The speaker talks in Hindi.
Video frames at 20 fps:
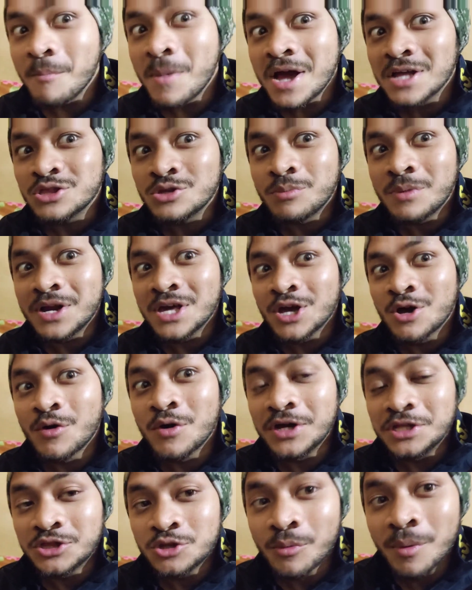मैं तो बढ़िया
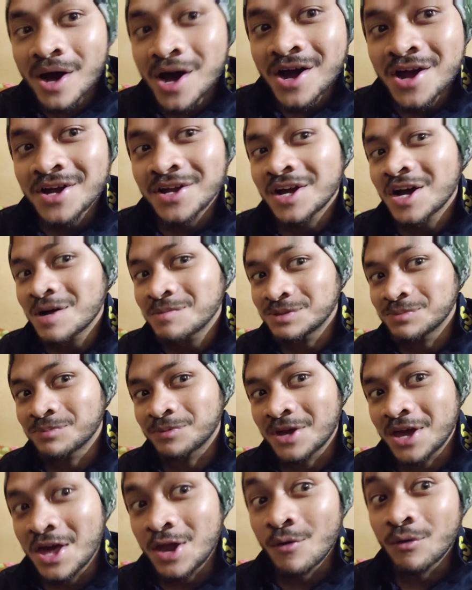हूँ तो भाई आप सब
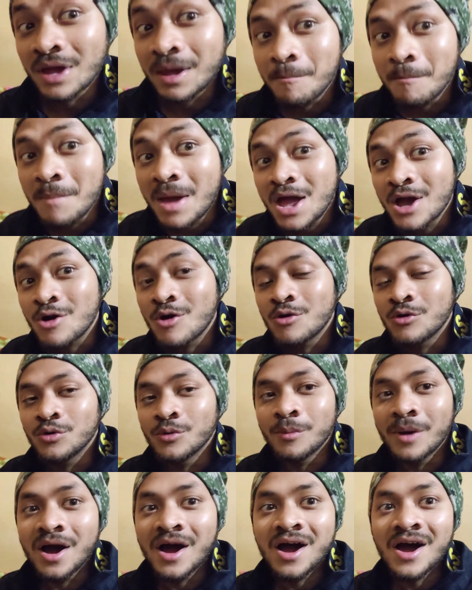कह रहे होंगे मैं कौन
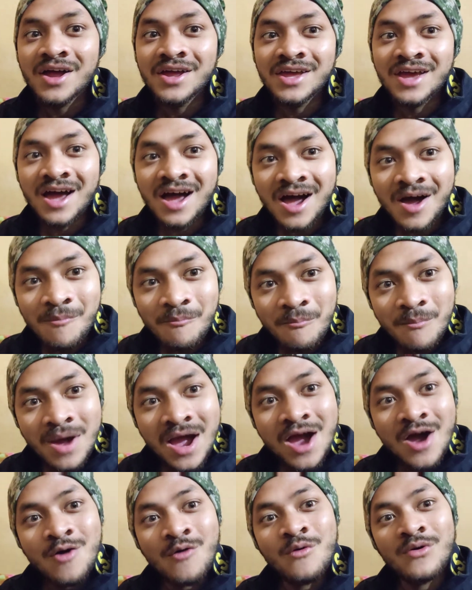हूँ भाई या
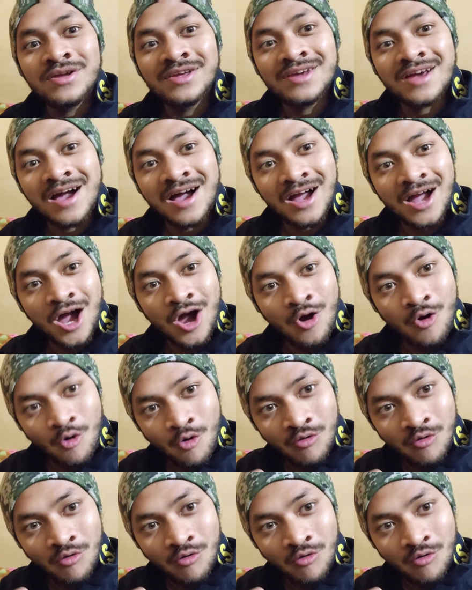मैं हूँ यहाँ का